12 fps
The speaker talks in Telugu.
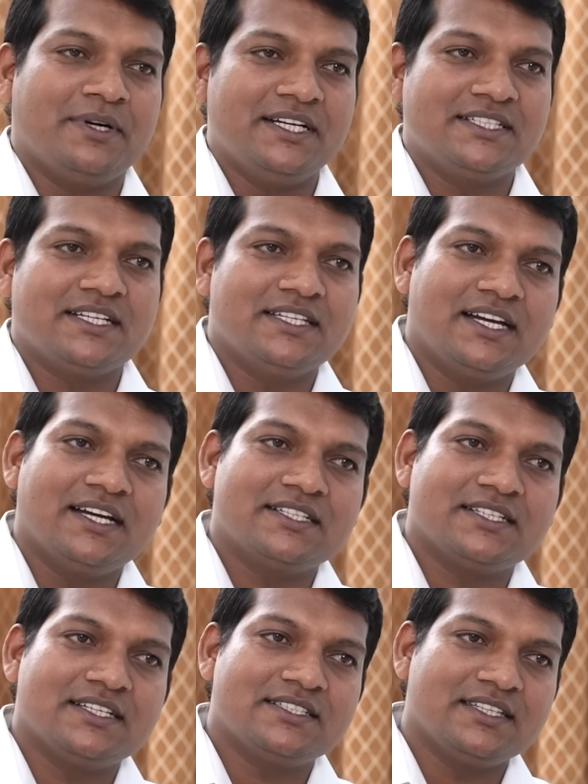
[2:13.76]
బండి సంజయ్
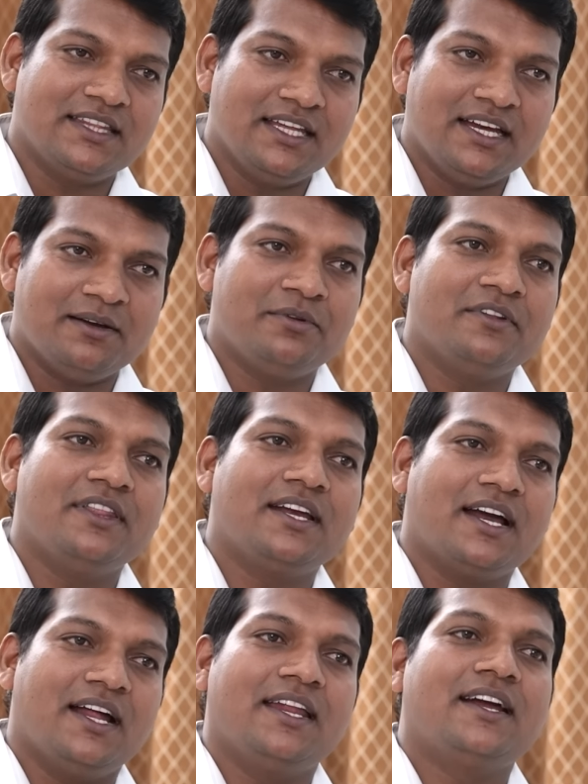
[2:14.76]
గారు చేసింది అభివృద్ధి
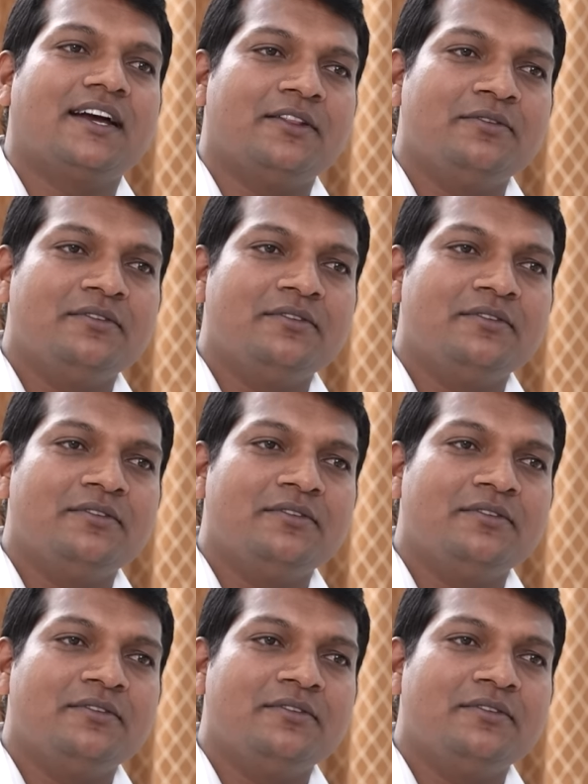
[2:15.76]
కానే కాదు